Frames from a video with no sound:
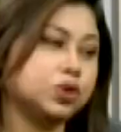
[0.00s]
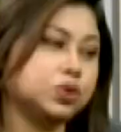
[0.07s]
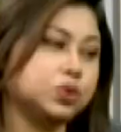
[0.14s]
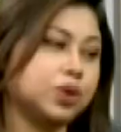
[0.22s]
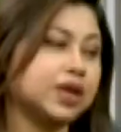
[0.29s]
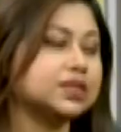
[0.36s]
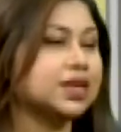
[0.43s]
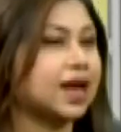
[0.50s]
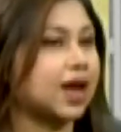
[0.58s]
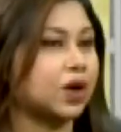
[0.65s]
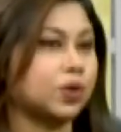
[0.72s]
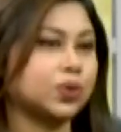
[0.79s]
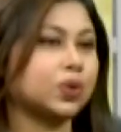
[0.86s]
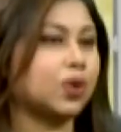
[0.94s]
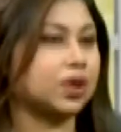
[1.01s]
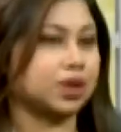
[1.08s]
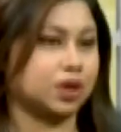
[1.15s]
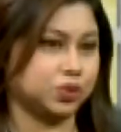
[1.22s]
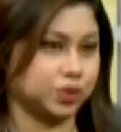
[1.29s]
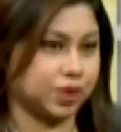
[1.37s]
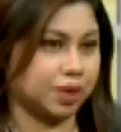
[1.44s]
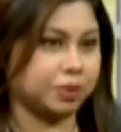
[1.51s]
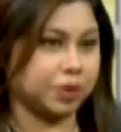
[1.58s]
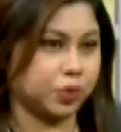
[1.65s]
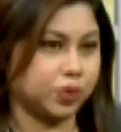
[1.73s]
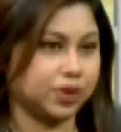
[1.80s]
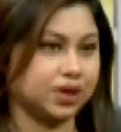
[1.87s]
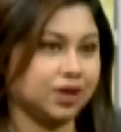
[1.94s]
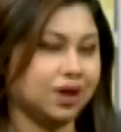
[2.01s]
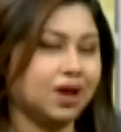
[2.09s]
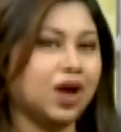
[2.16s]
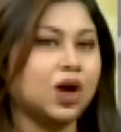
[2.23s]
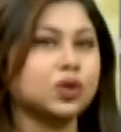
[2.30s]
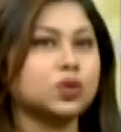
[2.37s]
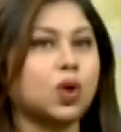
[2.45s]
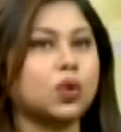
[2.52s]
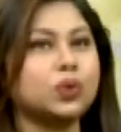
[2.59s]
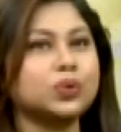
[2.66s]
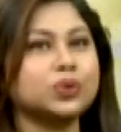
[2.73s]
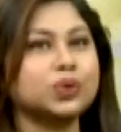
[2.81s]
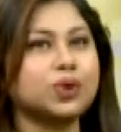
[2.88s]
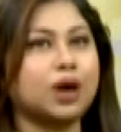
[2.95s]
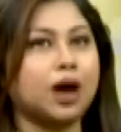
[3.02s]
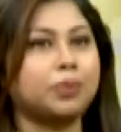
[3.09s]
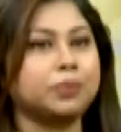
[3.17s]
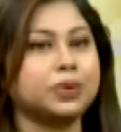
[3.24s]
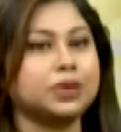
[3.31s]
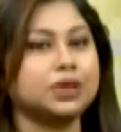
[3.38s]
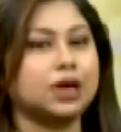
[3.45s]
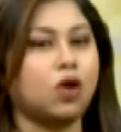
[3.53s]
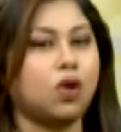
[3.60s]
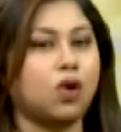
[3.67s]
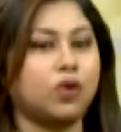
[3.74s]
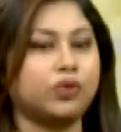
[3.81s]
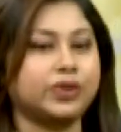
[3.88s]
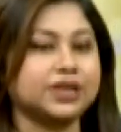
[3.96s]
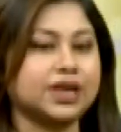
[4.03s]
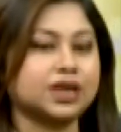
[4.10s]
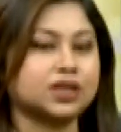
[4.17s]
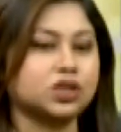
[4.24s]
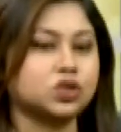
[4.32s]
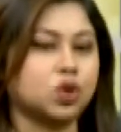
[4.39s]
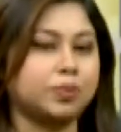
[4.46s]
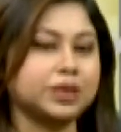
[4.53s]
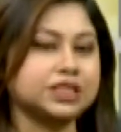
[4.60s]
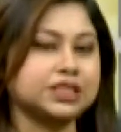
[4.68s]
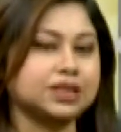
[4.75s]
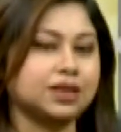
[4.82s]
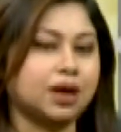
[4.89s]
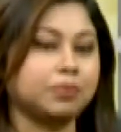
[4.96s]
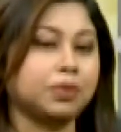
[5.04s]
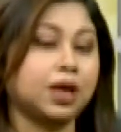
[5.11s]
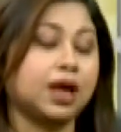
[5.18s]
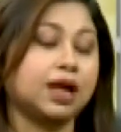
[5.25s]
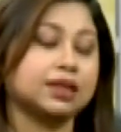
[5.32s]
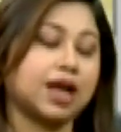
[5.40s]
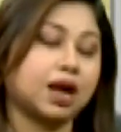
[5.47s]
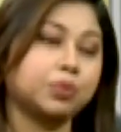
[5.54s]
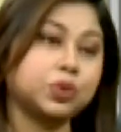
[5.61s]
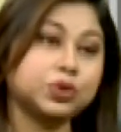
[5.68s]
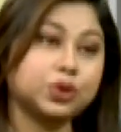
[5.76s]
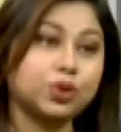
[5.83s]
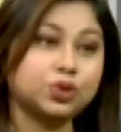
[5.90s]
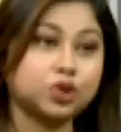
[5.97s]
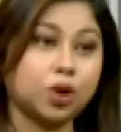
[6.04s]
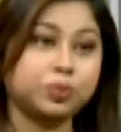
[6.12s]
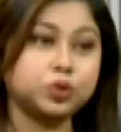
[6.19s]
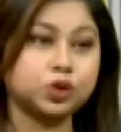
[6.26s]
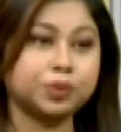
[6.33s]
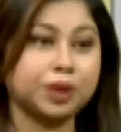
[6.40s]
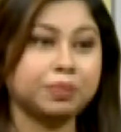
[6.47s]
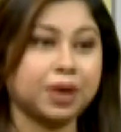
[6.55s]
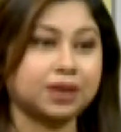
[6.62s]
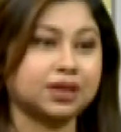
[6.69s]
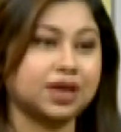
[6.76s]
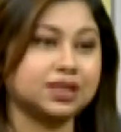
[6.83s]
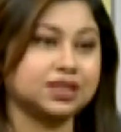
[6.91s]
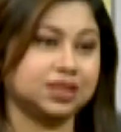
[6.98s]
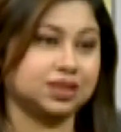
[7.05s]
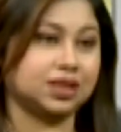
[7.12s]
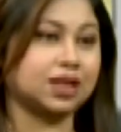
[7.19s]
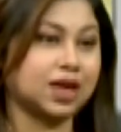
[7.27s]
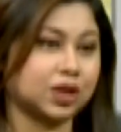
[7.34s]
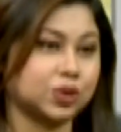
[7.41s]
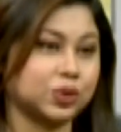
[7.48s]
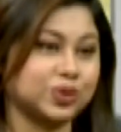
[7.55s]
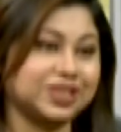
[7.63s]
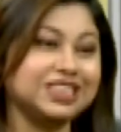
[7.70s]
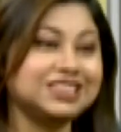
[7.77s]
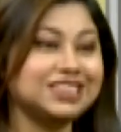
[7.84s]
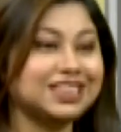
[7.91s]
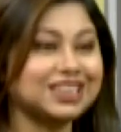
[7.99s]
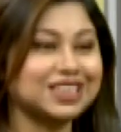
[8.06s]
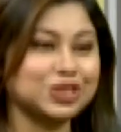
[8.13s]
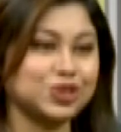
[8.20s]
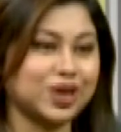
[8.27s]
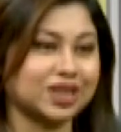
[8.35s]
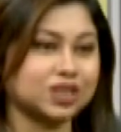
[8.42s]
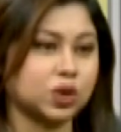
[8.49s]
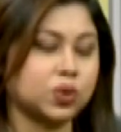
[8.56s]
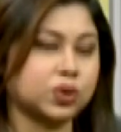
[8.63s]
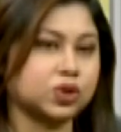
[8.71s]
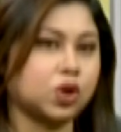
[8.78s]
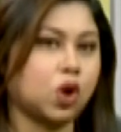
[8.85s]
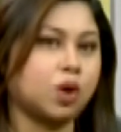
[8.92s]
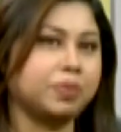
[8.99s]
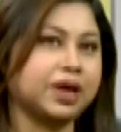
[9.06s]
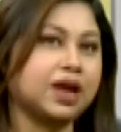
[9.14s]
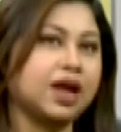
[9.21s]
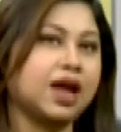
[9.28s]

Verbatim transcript: দু হাজার কথা যদি আমি বলি তখন তো আমি অলরেডি একটা জবে ছিলাম তার মধ্যেও সবসময় মাথায় চিন্তা থাকতো নিজের কিছু একটা করতে হবে